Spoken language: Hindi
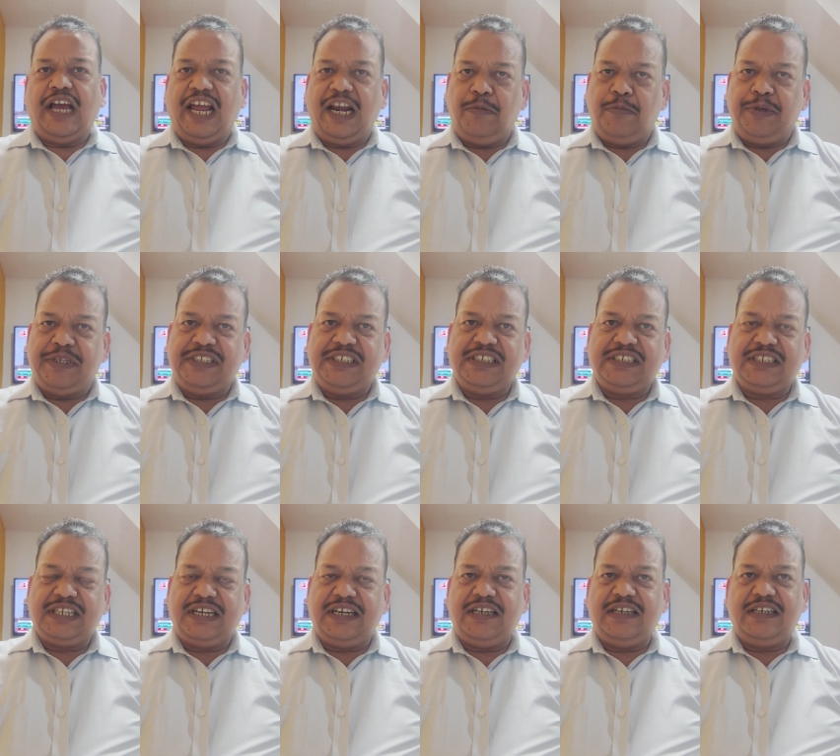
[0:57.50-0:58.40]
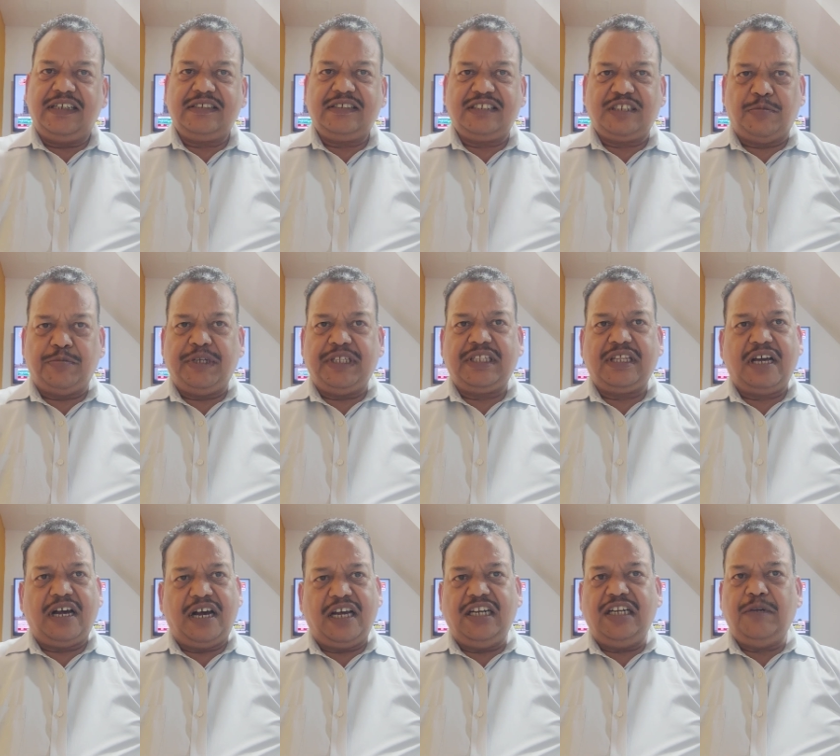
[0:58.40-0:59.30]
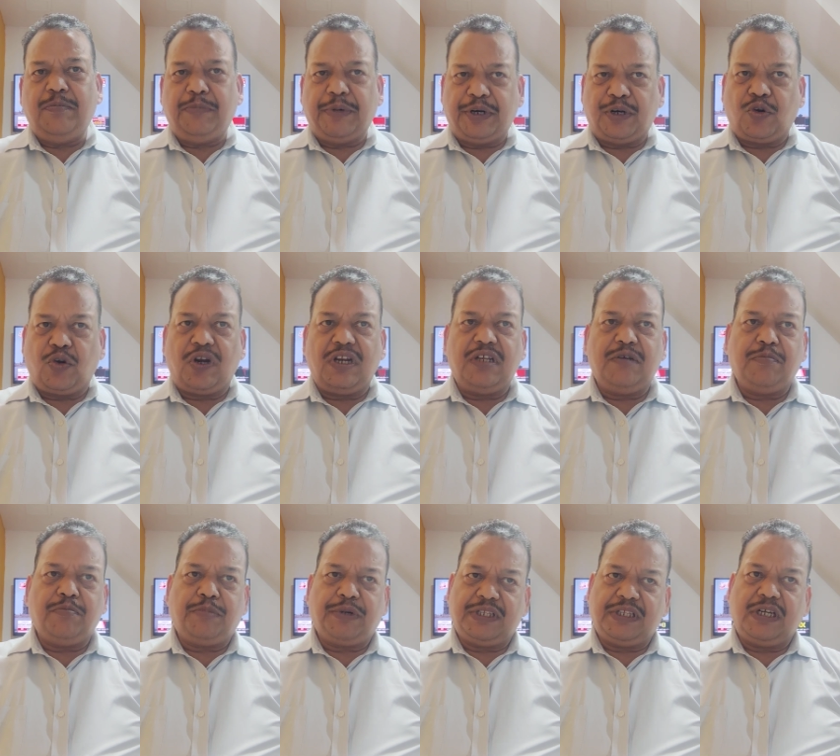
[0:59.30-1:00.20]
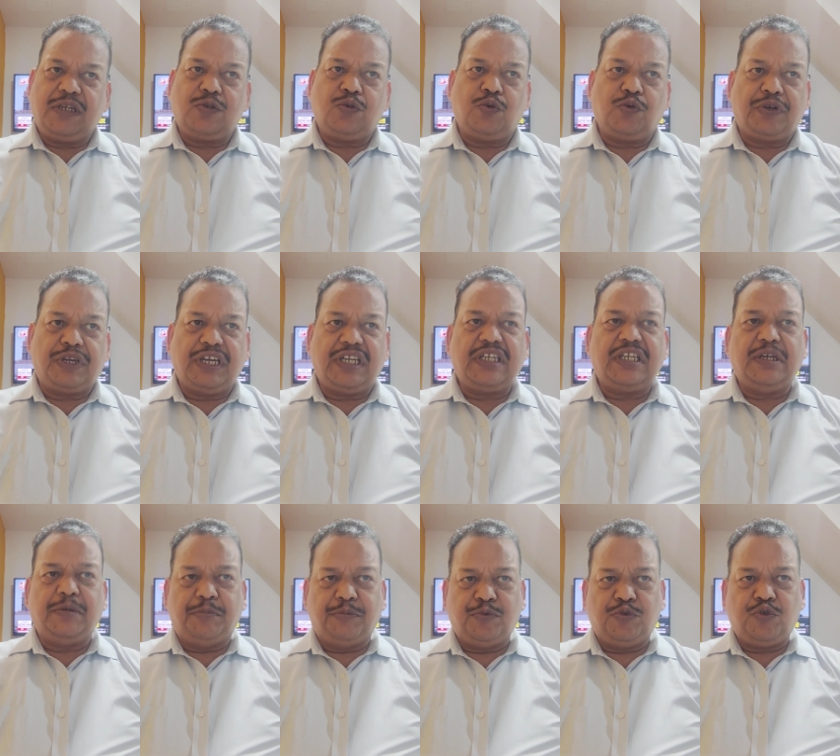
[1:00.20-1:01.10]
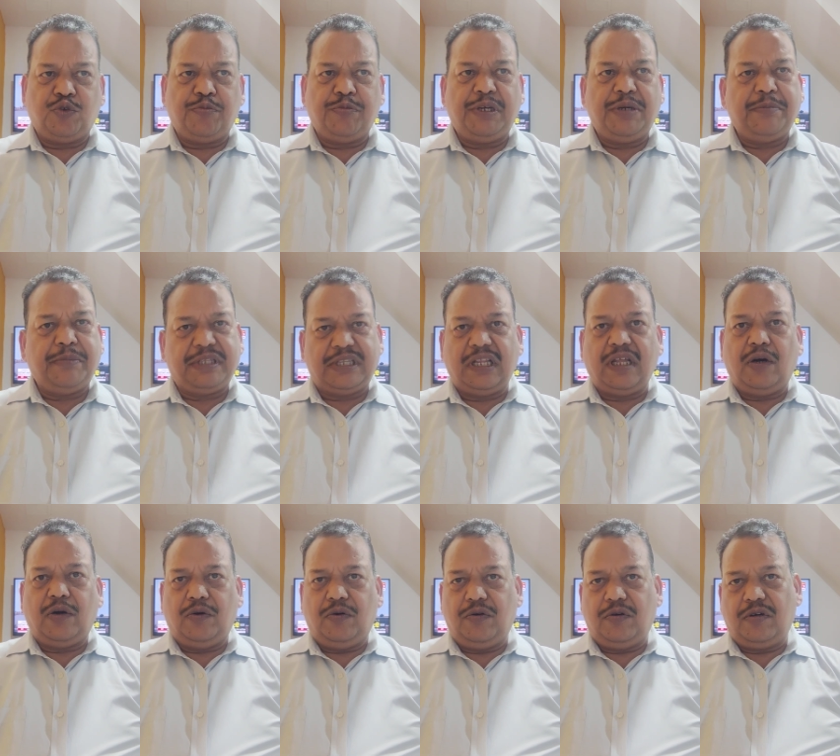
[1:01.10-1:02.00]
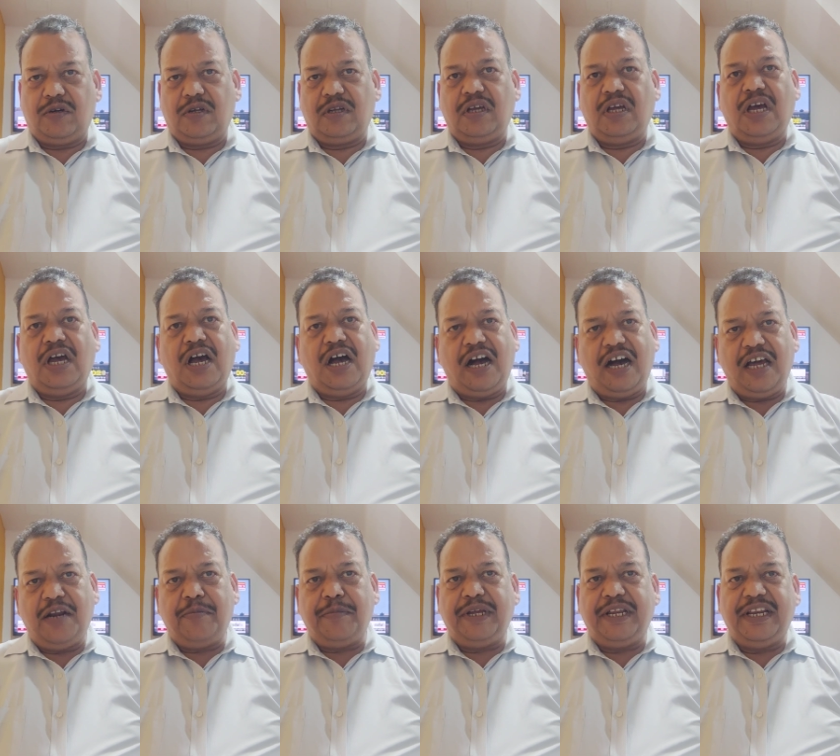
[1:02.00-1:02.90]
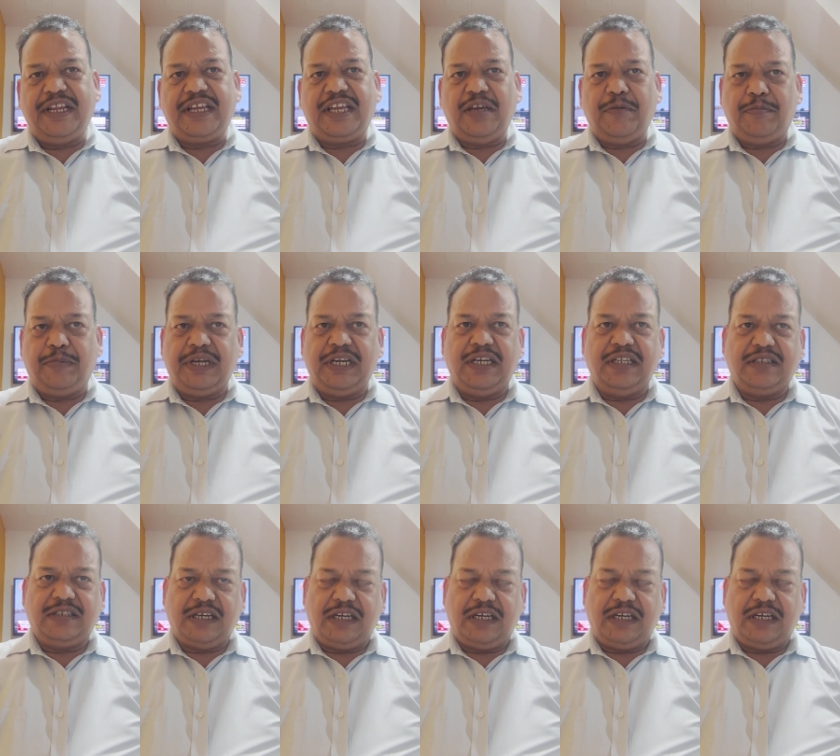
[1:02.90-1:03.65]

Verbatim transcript: एलपीजी सिलेंडर समेत अन्य पेट्रोलियम पदार्थों की कीमतों में बदलाव हर महीने की पहली